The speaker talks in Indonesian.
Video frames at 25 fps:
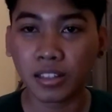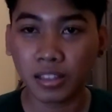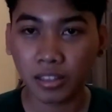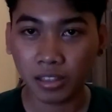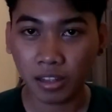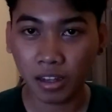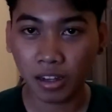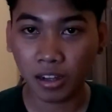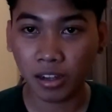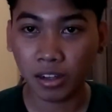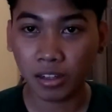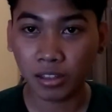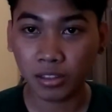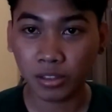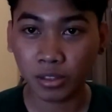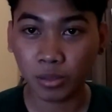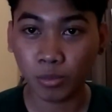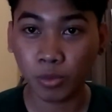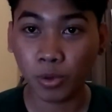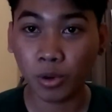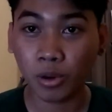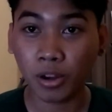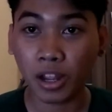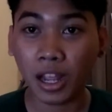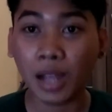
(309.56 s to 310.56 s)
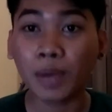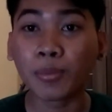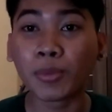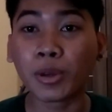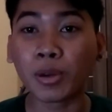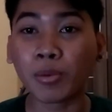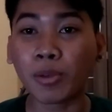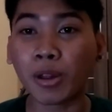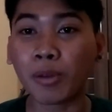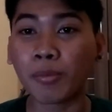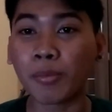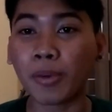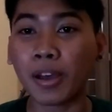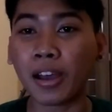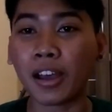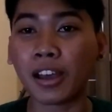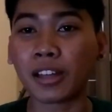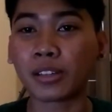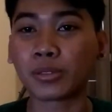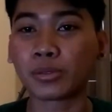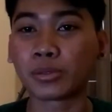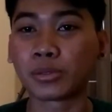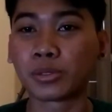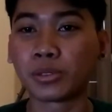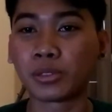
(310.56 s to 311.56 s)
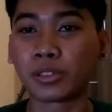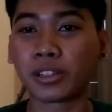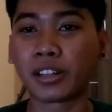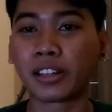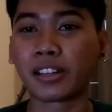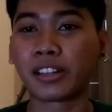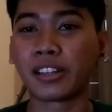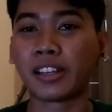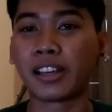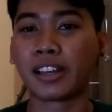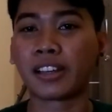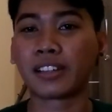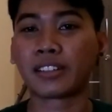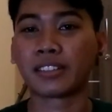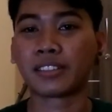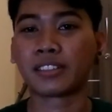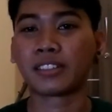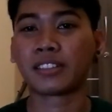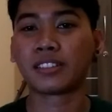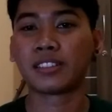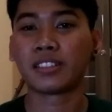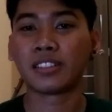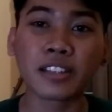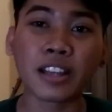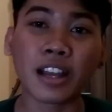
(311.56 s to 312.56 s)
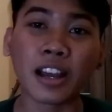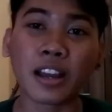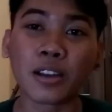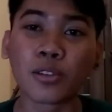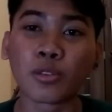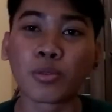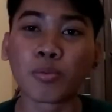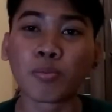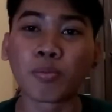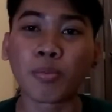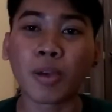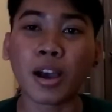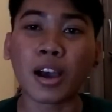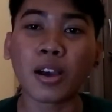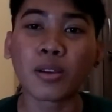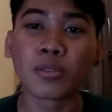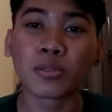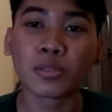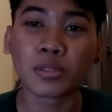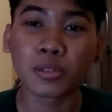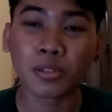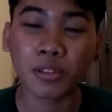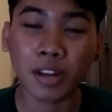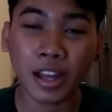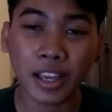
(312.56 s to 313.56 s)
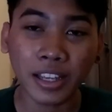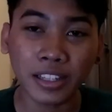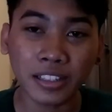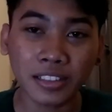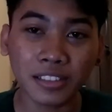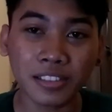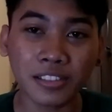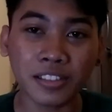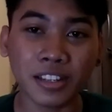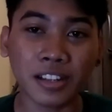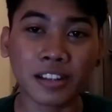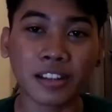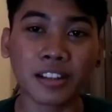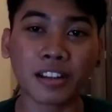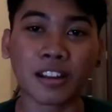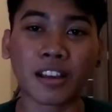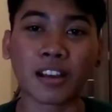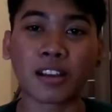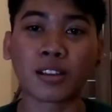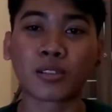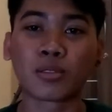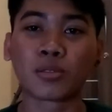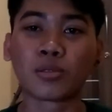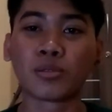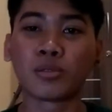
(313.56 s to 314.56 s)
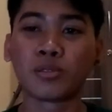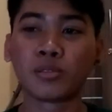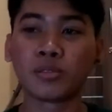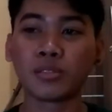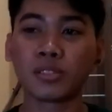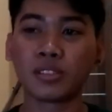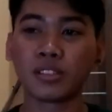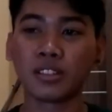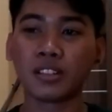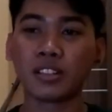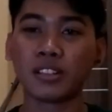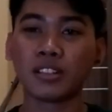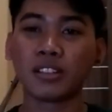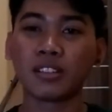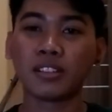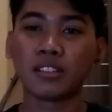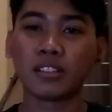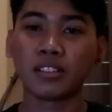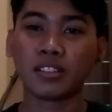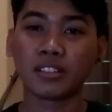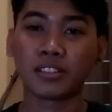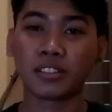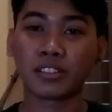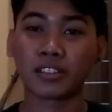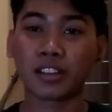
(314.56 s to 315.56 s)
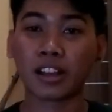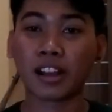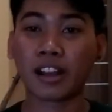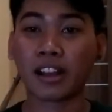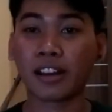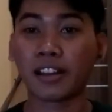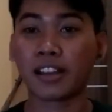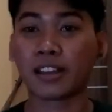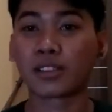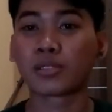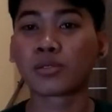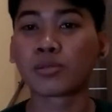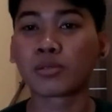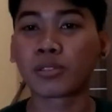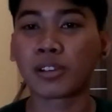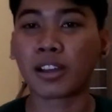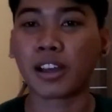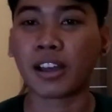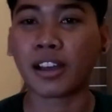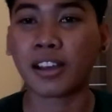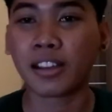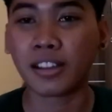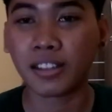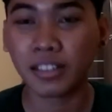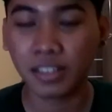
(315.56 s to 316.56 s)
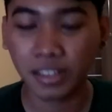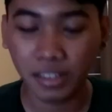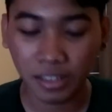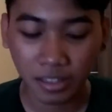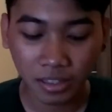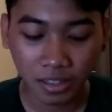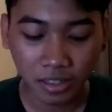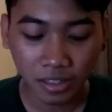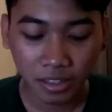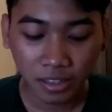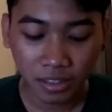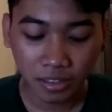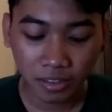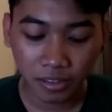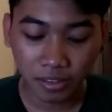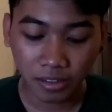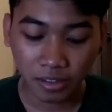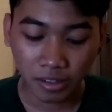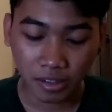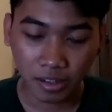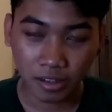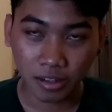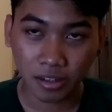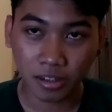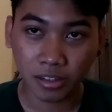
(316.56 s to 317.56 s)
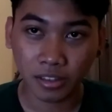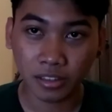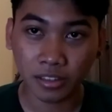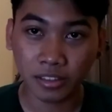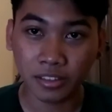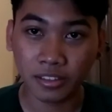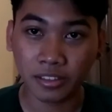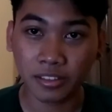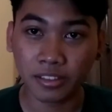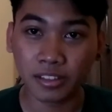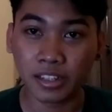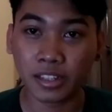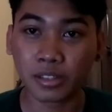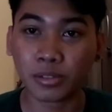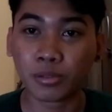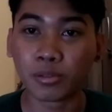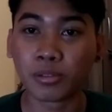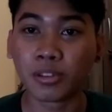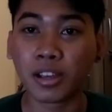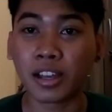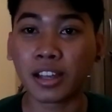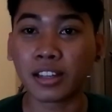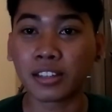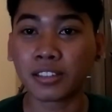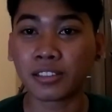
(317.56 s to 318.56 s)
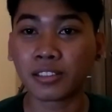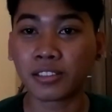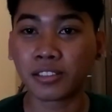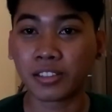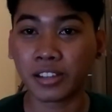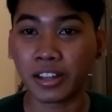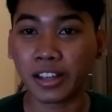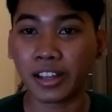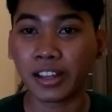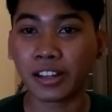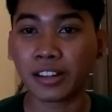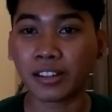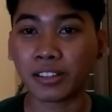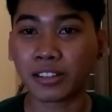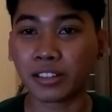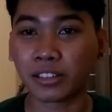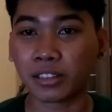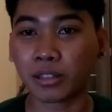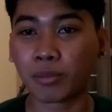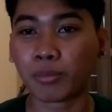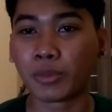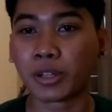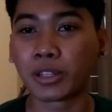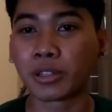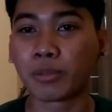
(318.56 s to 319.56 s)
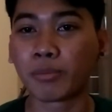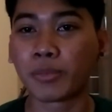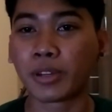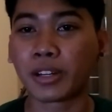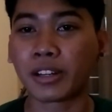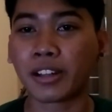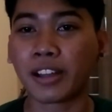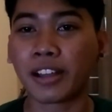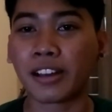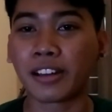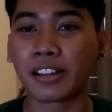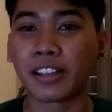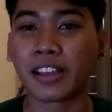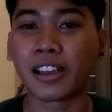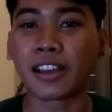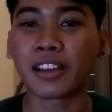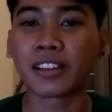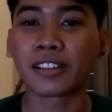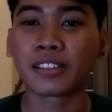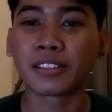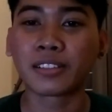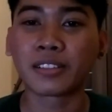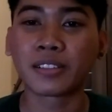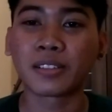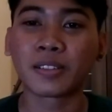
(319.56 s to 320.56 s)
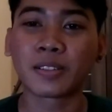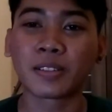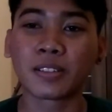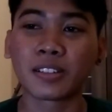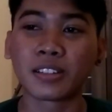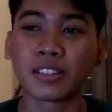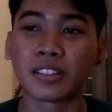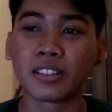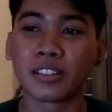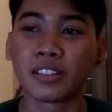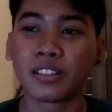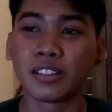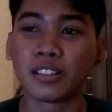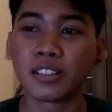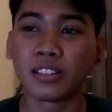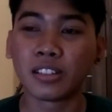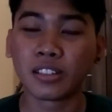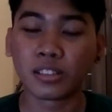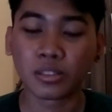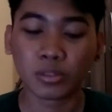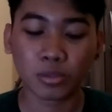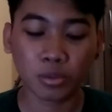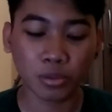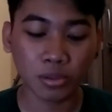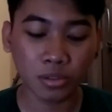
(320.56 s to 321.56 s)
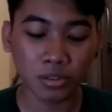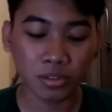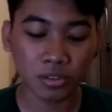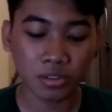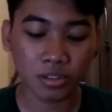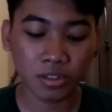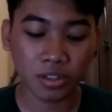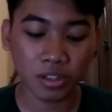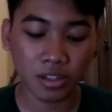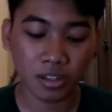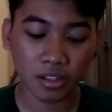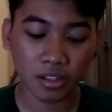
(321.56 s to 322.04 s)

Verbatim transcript: eh, semoga bermanfaat untuk kalian jangan lupa untuk like channel aku jika kalian suka eh, dan juga share ke teman-teman kalian terus